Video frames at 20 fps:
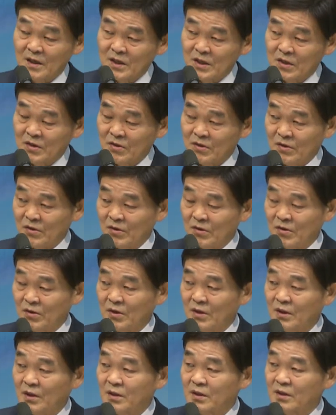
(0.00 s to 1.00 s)

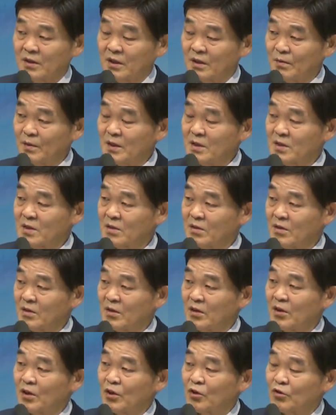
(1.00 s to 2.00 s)
여시고
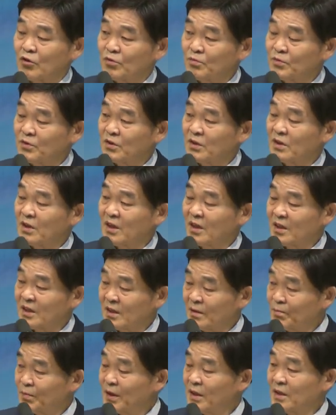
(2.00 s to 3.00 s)
그러면서 굶주린
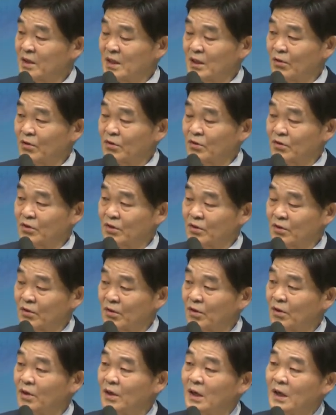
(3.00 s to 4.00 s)
허기진 배를
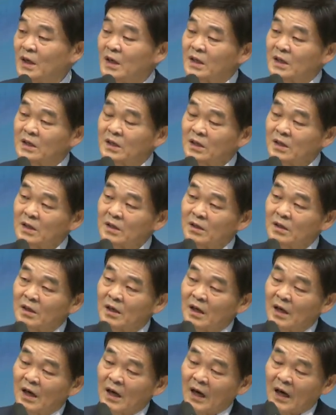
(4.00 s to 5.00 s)
채워주시고 그런
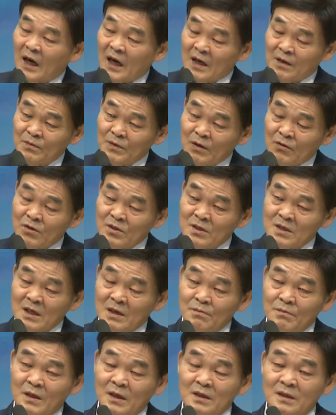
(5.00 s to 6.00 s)
아름다운
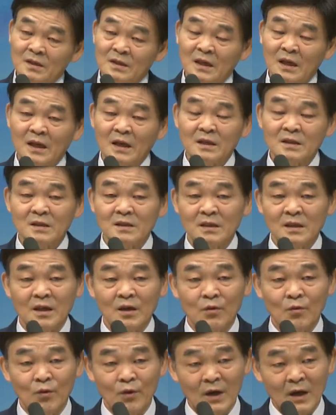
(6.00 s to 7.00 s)
삶만 살았는데
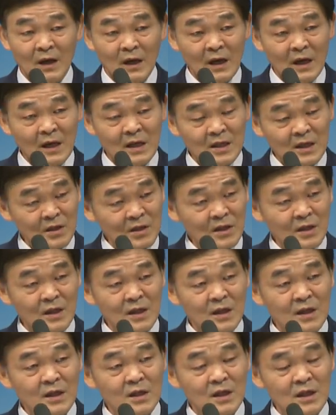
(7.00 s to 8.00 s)
왜
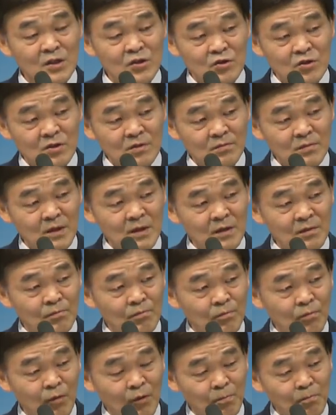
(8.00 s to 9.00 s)
저들이 예수님을
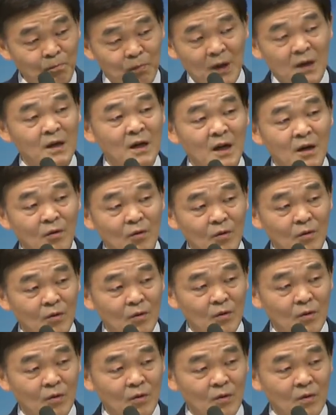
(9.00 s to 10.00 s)
못
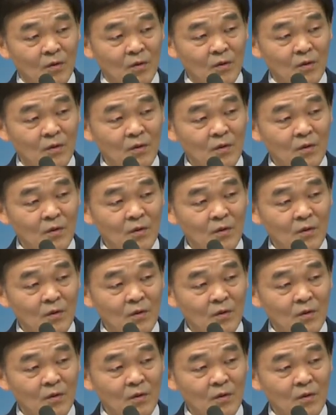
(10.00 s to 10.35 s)
박으라고